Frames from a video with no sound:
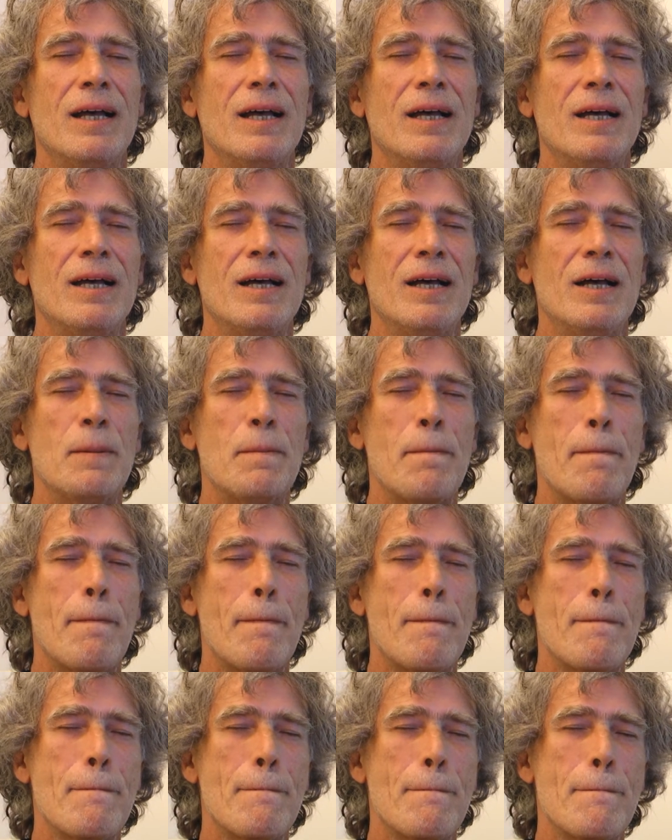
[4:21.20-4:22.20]
äh,
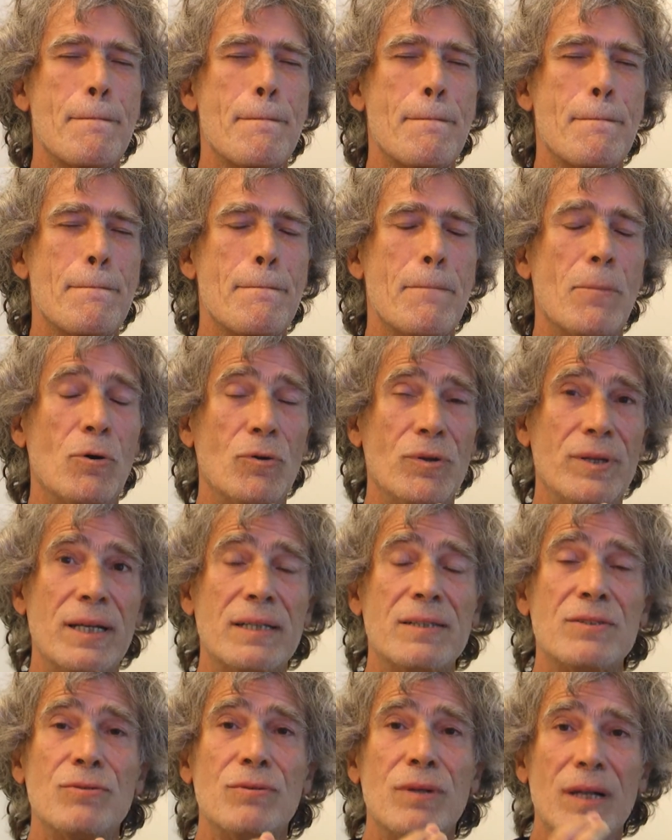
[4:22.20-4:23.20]
und
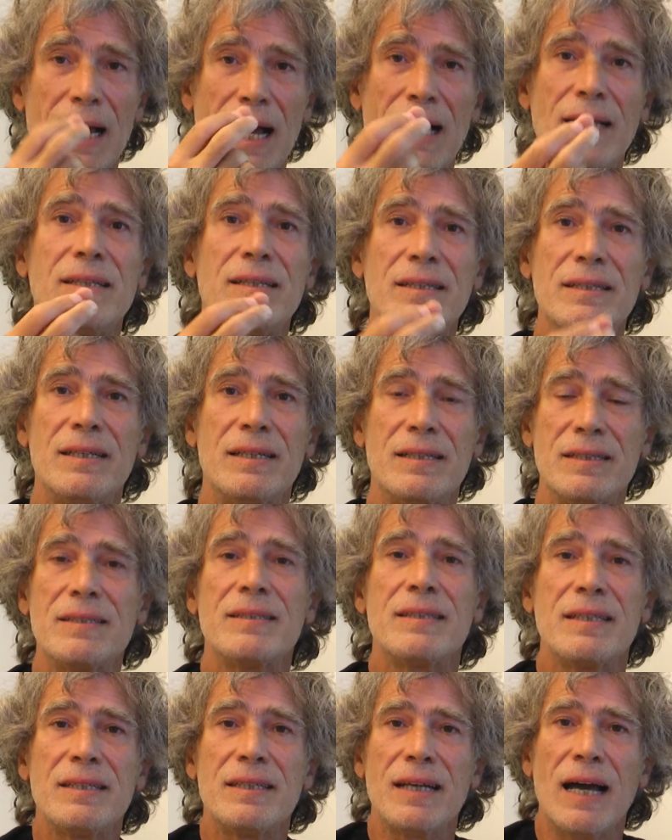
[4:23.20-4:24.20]
dazu lade ich
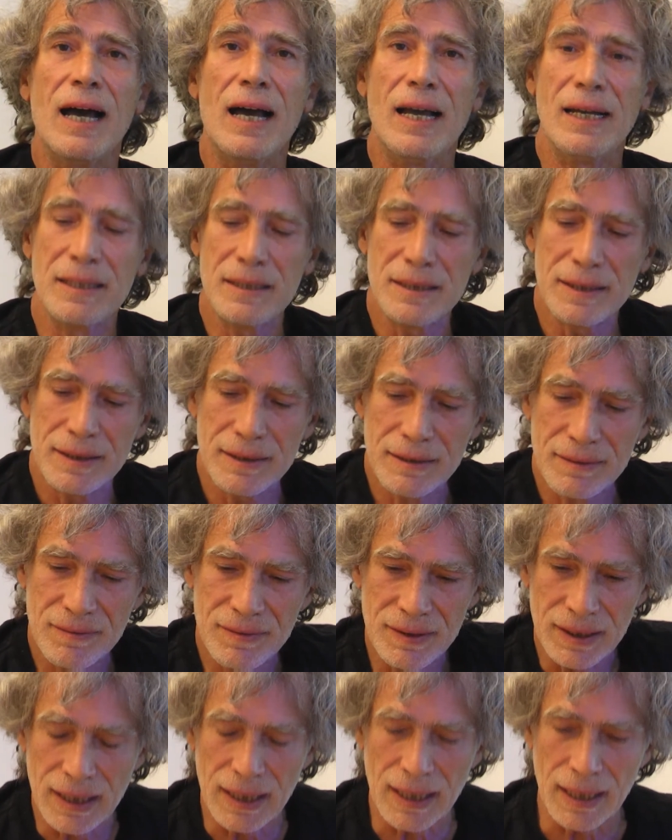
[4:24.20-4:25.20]
jetzt dich ein.
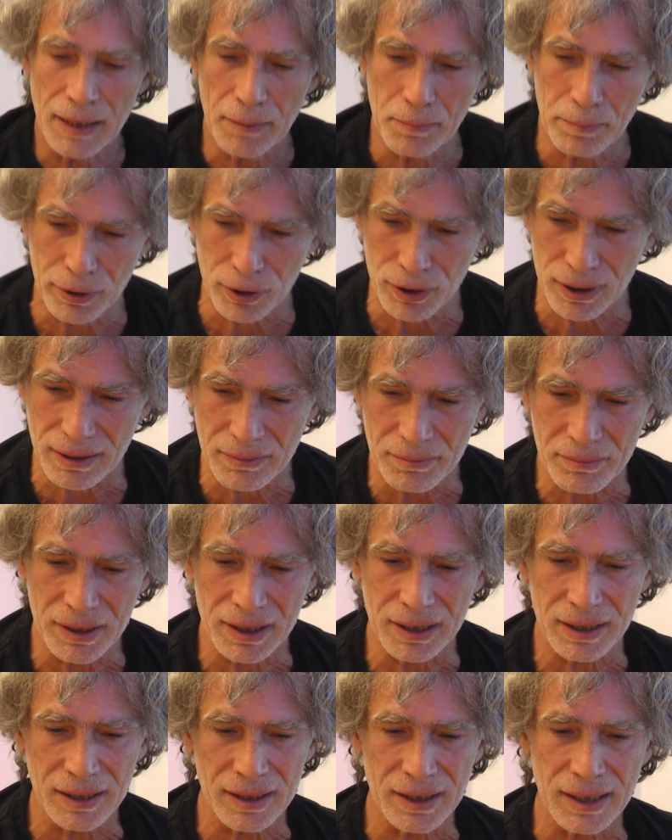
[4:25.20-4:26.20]
Wir
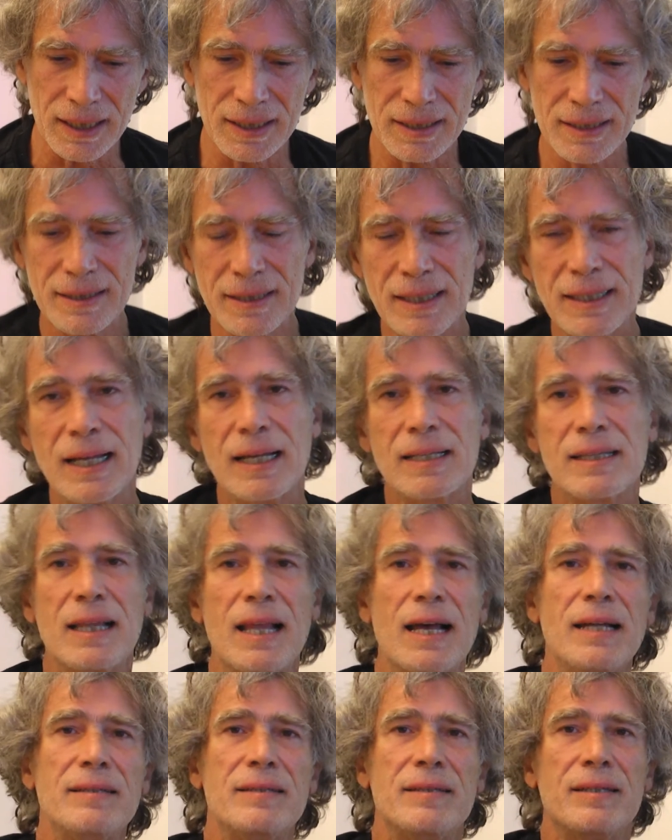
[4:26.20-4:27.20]
programmieren jetzt den
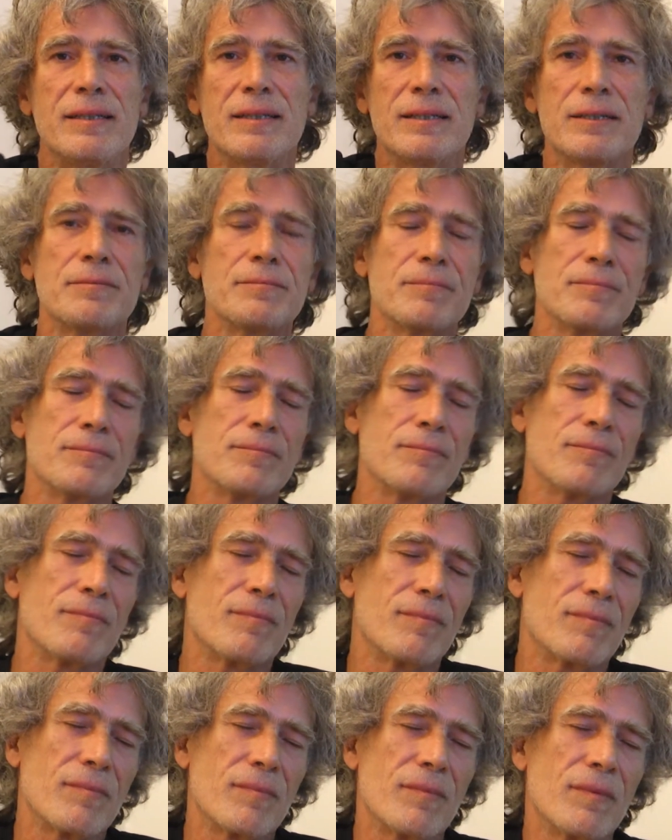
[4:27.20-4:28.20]
Atlantik,
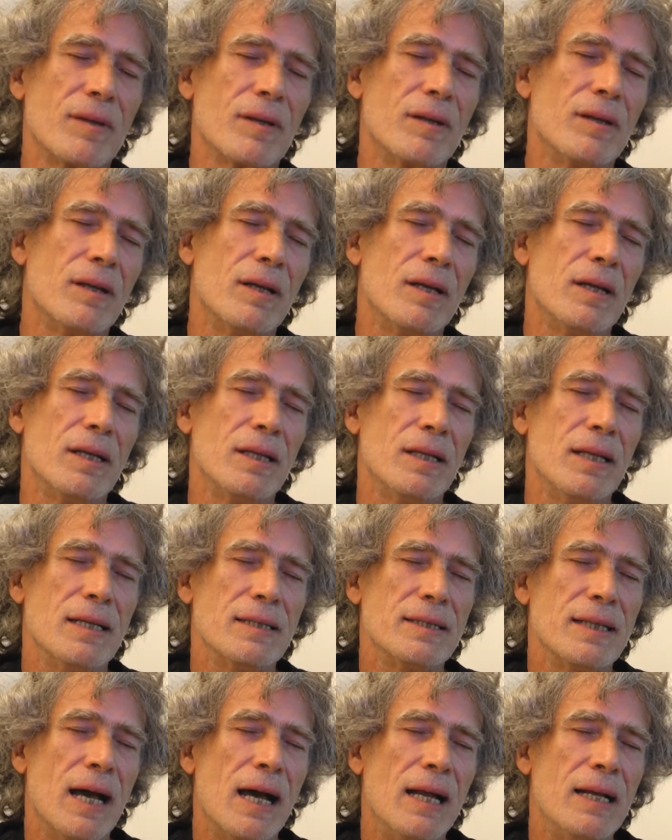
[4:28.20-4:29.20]

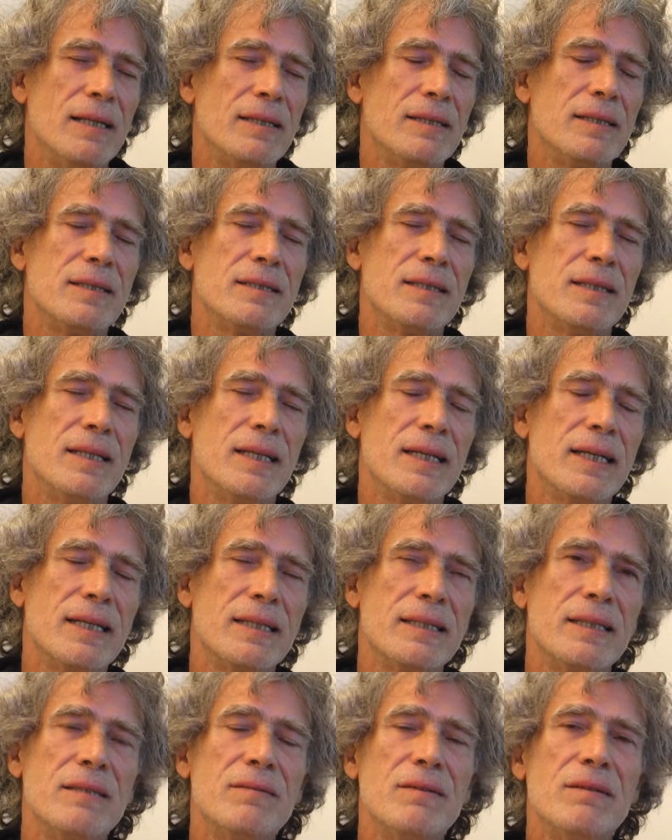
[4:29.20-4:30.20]
dass alle diese
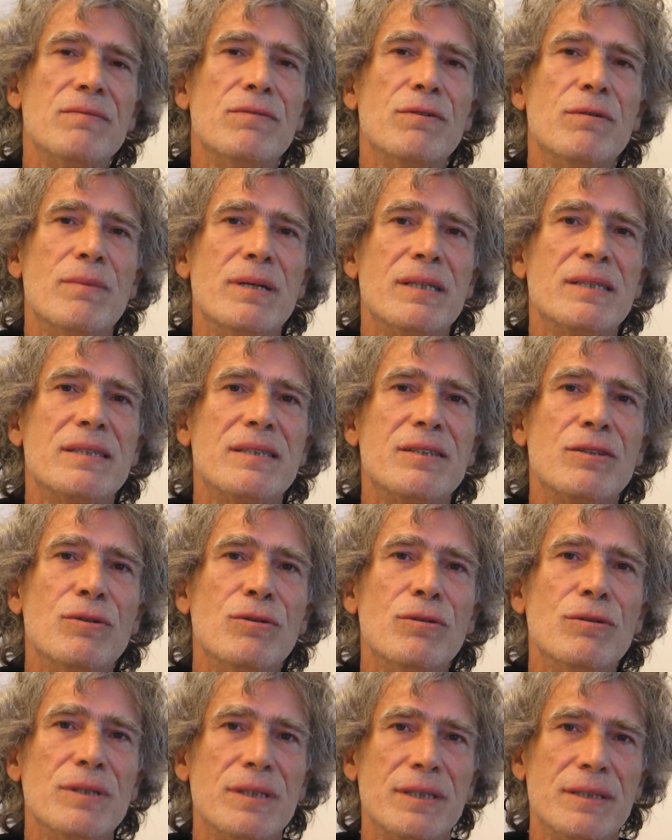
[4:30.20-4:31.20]
negativen
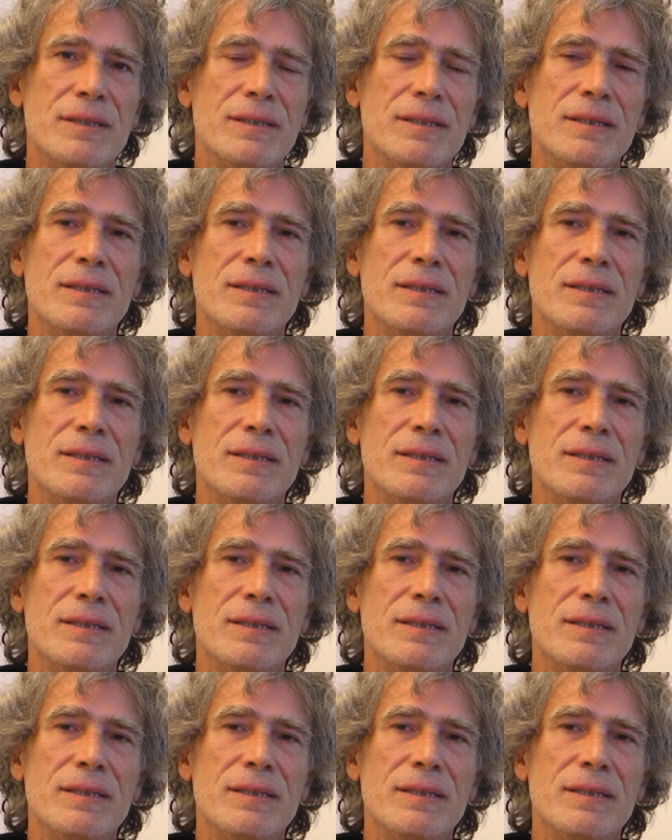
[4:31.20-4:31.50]
Informationen